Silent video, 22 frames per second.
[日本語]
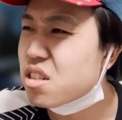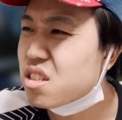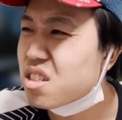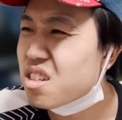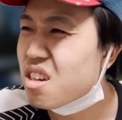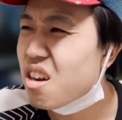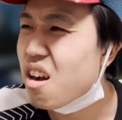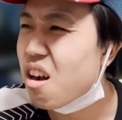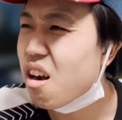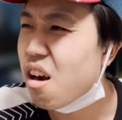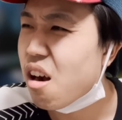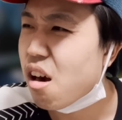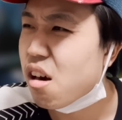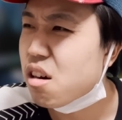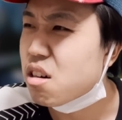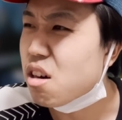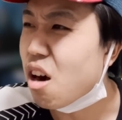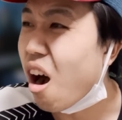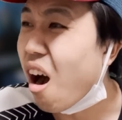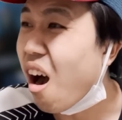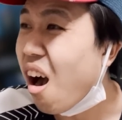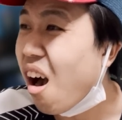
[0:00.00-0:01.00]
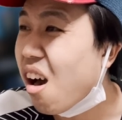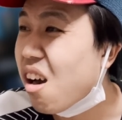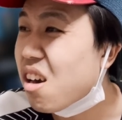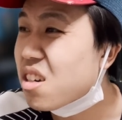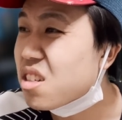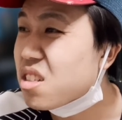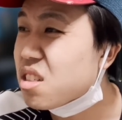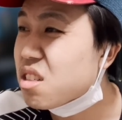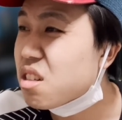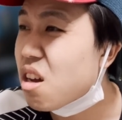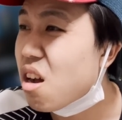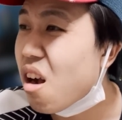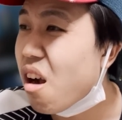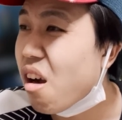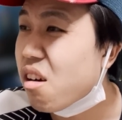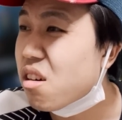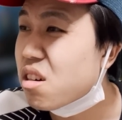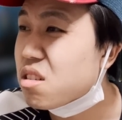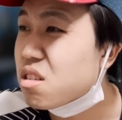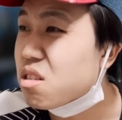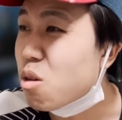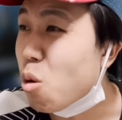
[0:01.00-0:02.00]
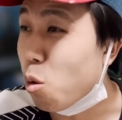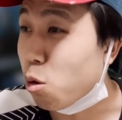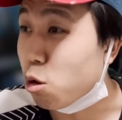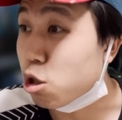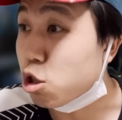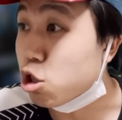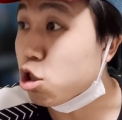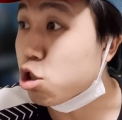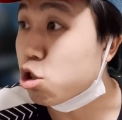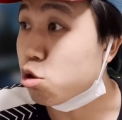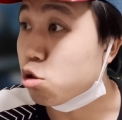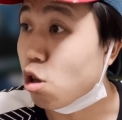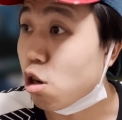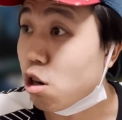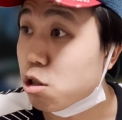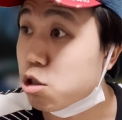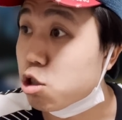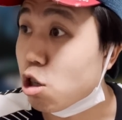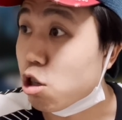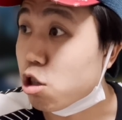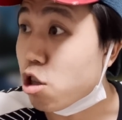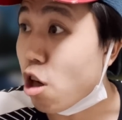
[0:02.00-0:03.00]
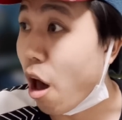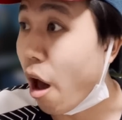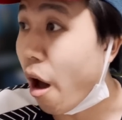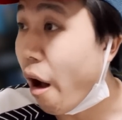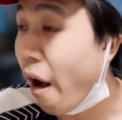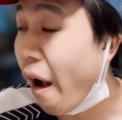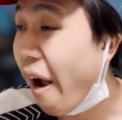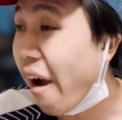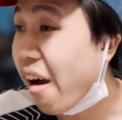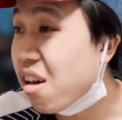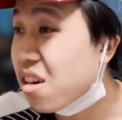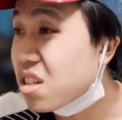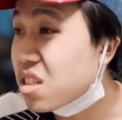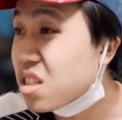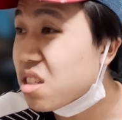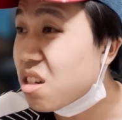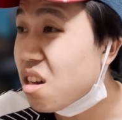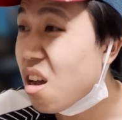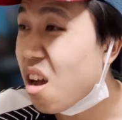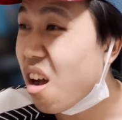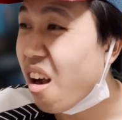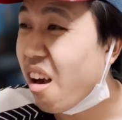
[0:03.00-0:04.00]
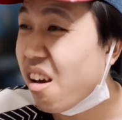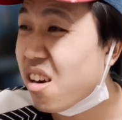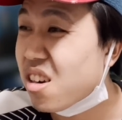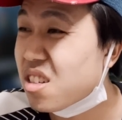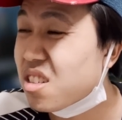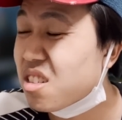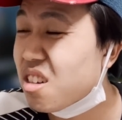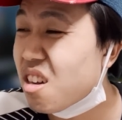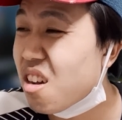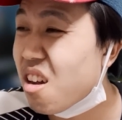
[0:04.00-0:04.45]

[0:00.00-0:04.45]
えええああなた何歳ですか俺27歳だよ27歳